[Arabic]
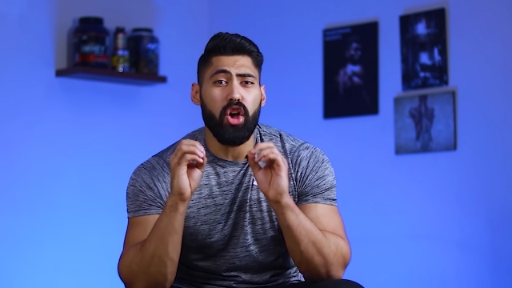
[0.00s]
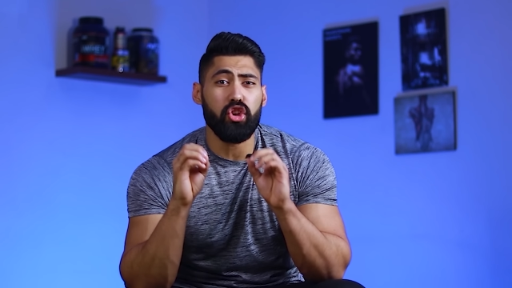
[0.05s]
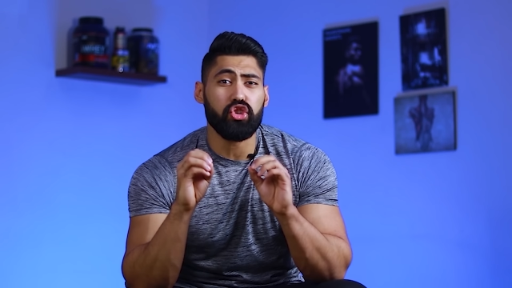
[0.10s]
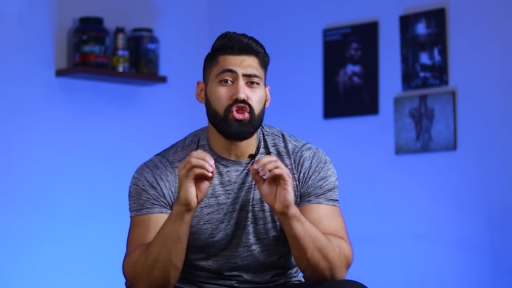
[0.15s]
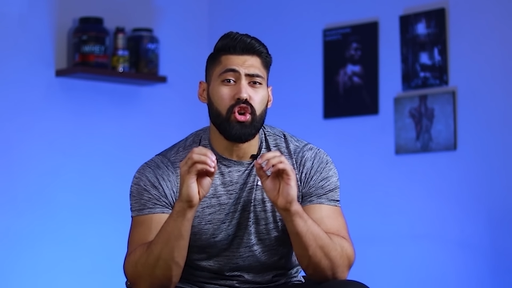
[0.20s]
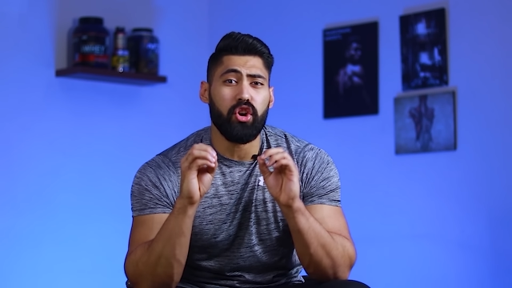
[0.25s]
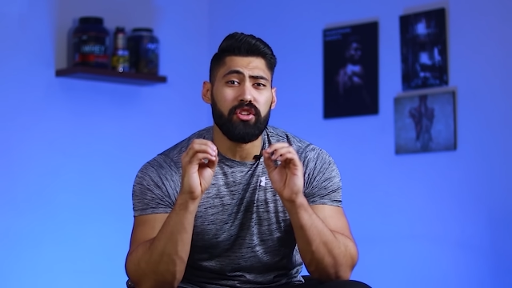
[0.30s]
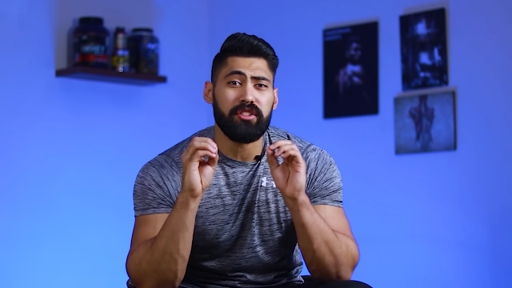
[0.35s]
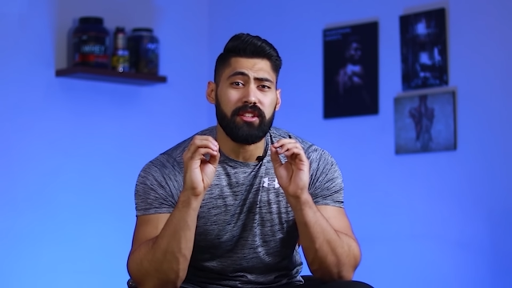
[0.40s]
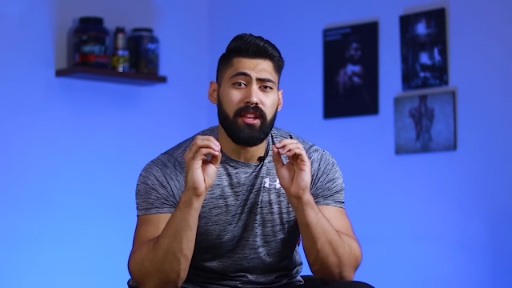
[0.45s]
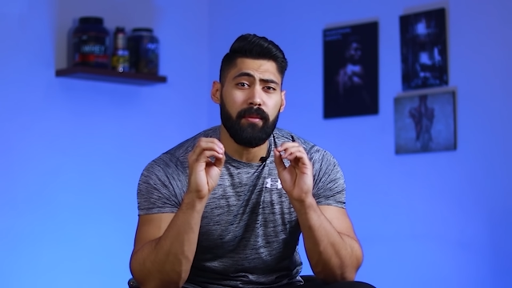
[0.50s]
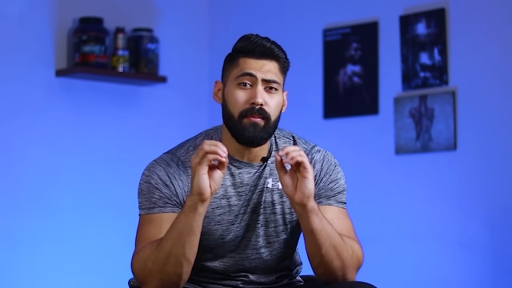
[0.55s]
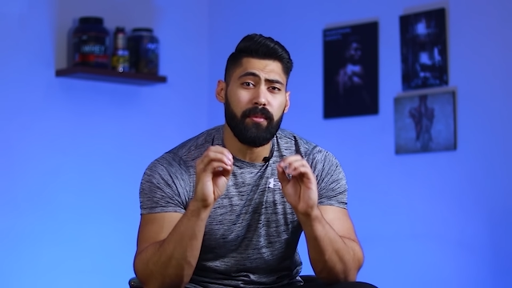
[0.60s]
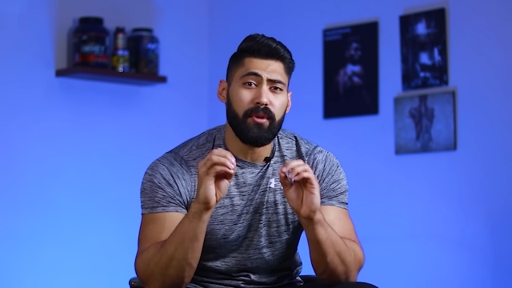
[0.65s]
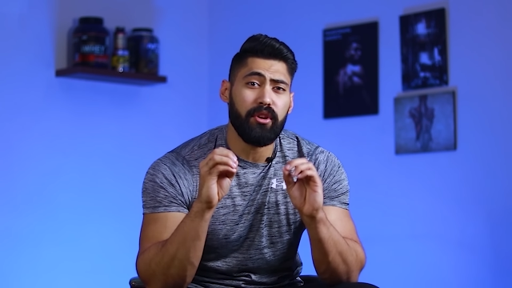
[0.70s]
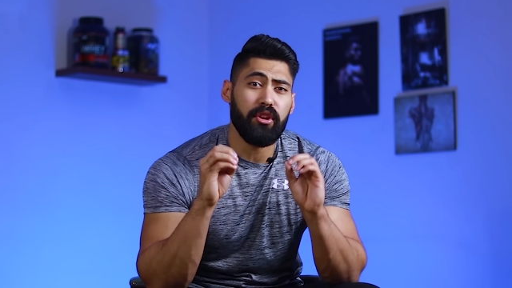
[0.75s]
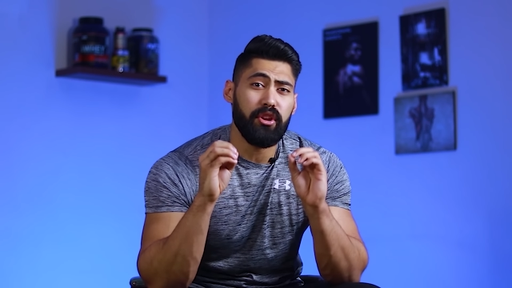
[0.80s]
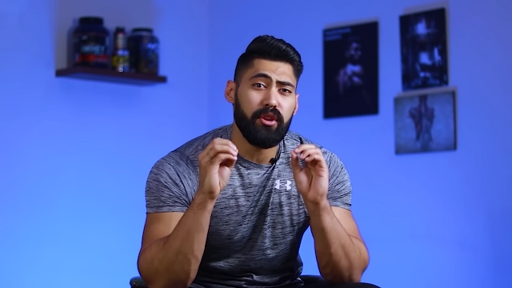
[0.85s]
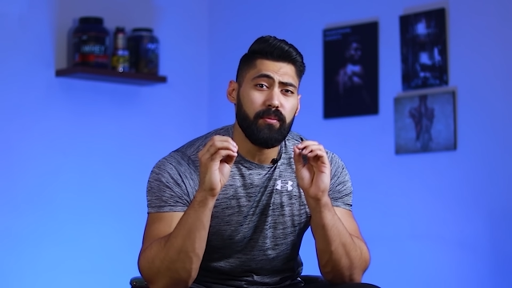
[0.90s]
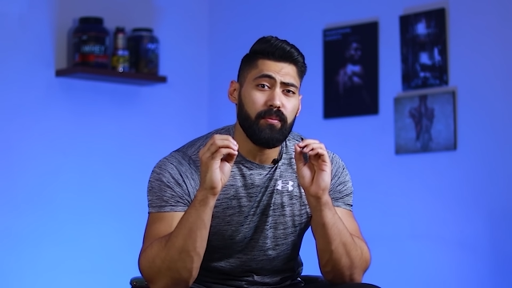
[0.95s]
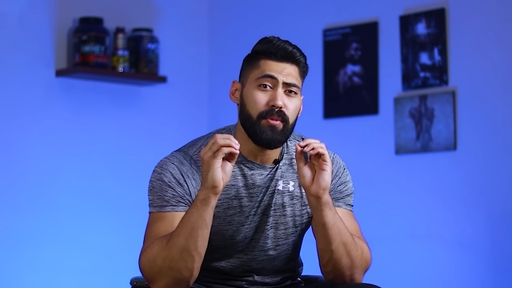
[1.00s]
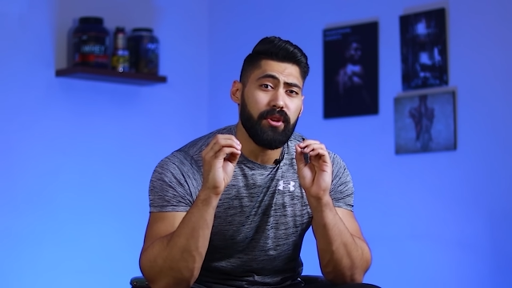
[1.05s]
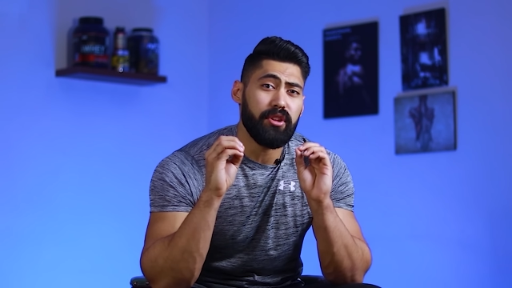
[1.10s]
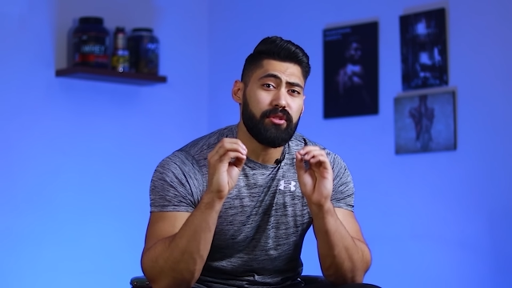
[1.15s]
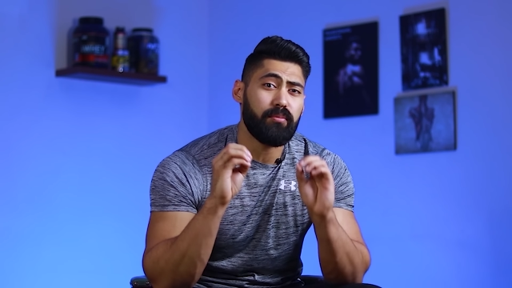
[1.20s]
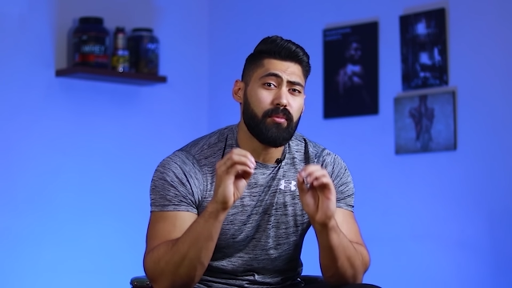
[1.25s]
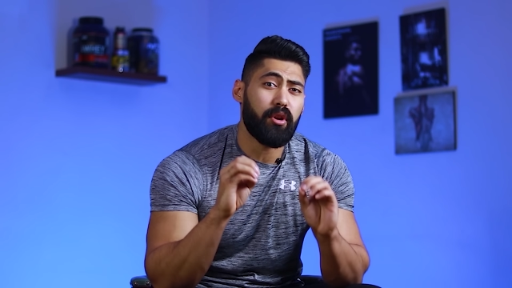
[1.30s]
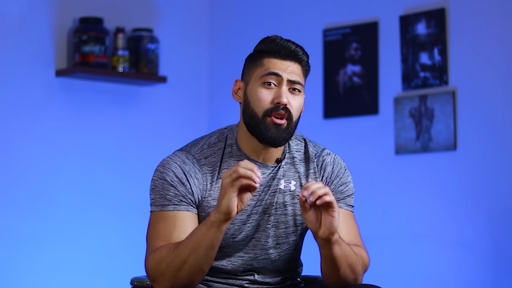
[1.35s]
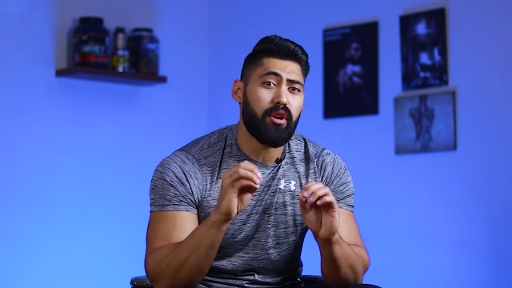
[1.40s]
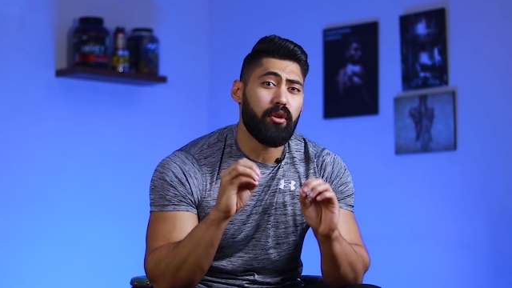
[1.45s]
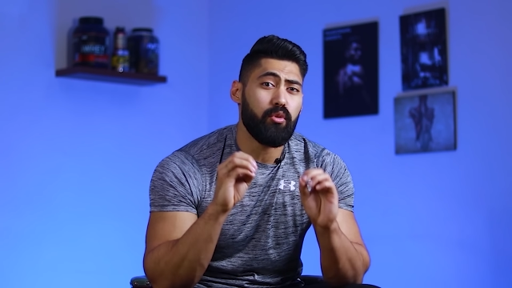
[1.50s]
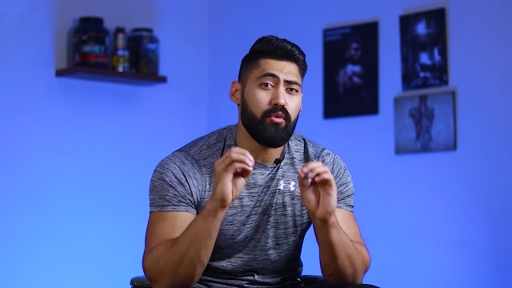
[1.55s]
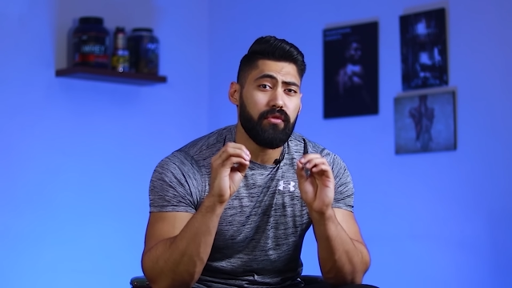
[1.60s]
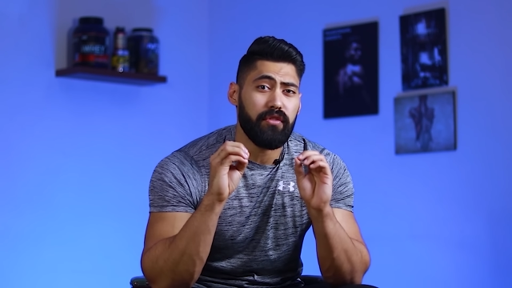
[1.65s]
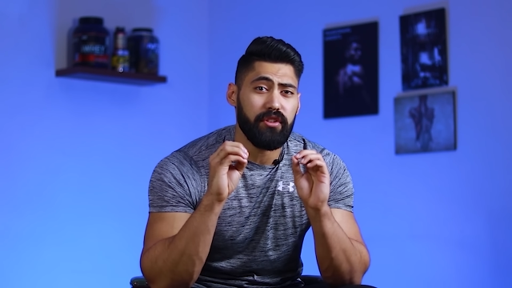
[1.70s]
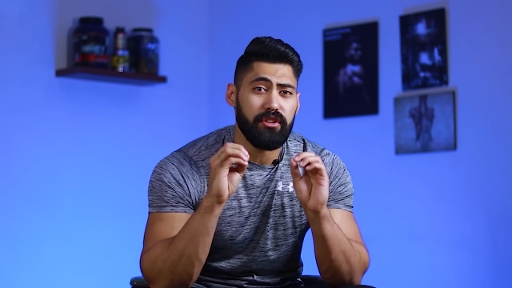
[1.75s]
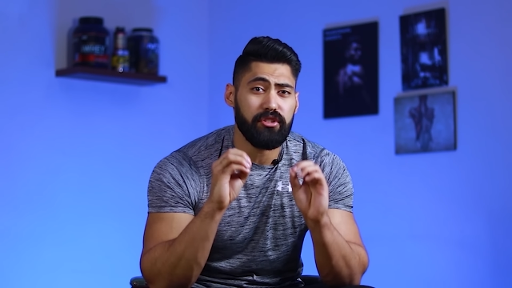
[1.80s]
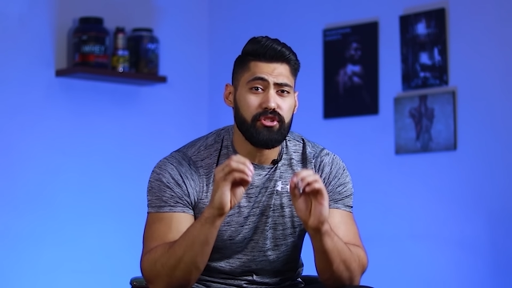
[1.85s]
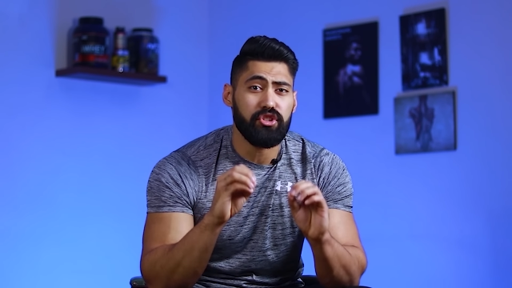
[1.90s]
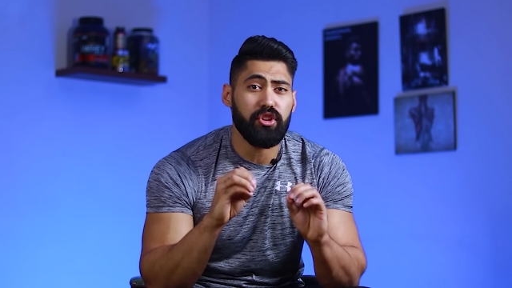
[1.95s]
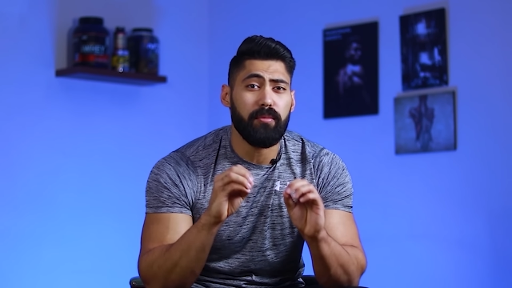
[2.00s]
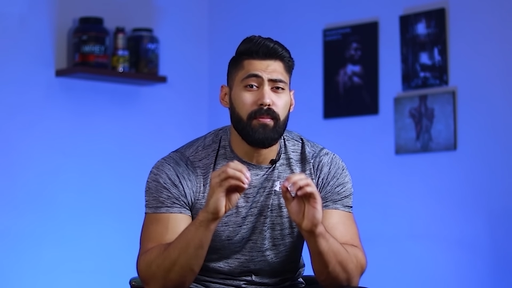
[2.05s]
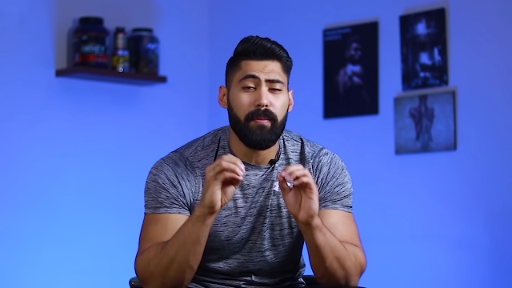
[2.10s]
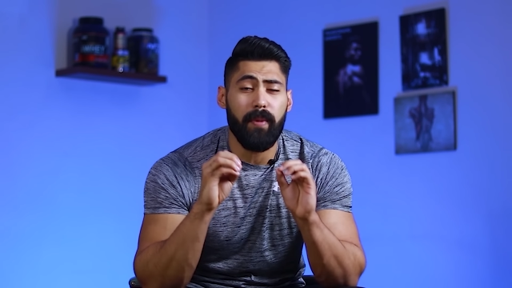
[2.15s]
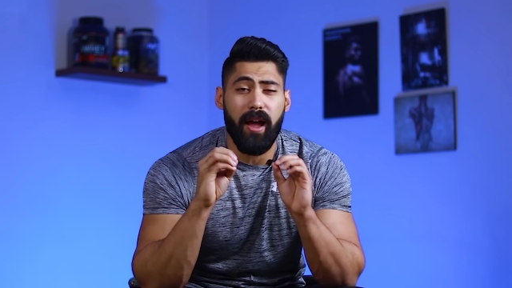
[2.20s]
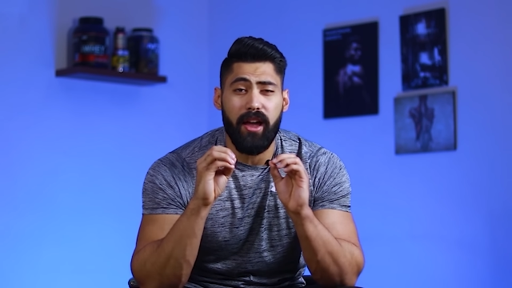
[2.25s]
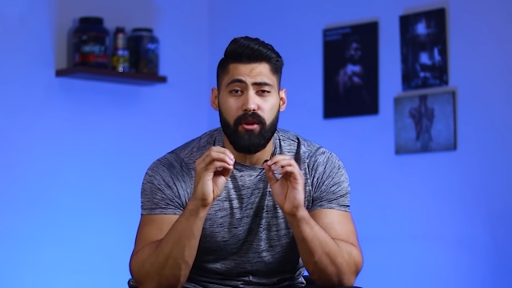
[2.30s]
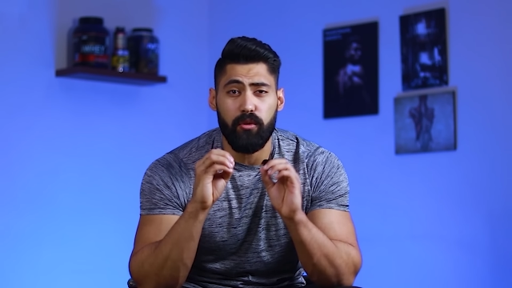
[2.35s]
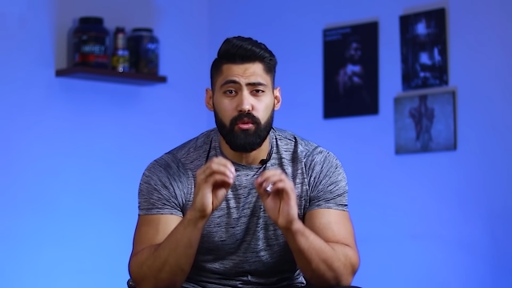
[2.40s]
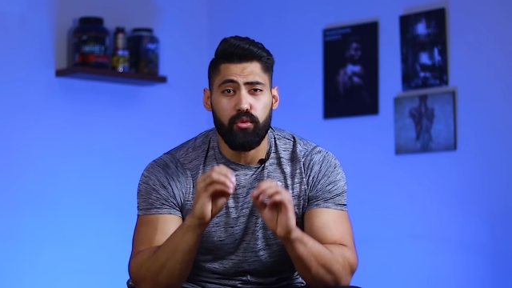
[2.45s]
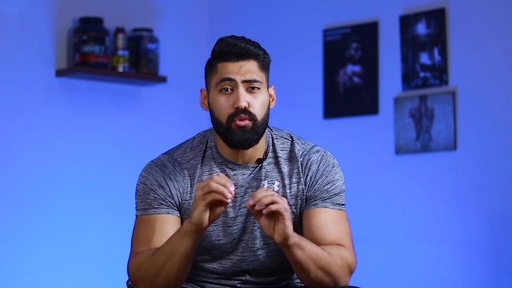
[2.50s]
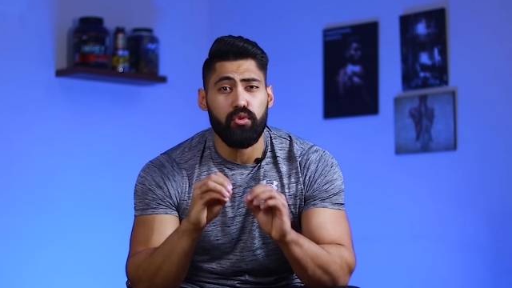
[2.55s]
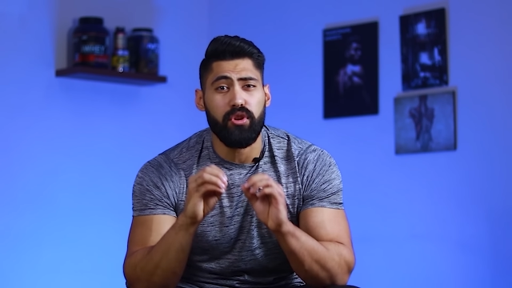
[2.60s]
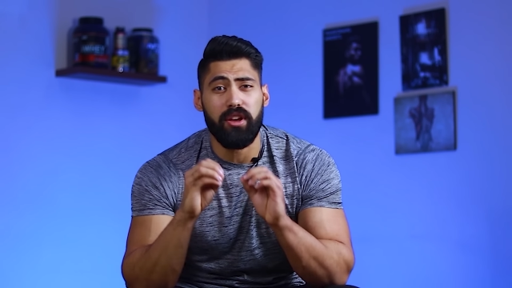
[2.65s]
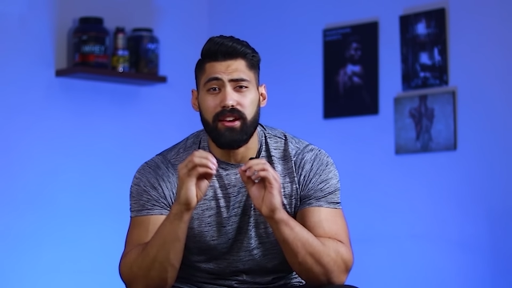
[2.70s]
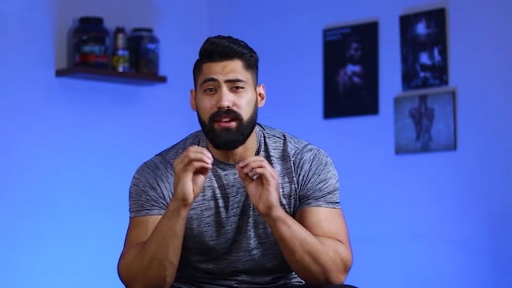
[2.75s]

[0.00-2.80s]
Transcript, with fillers: اشهر تمرين بيتمرنوه في الجيم هيقولوا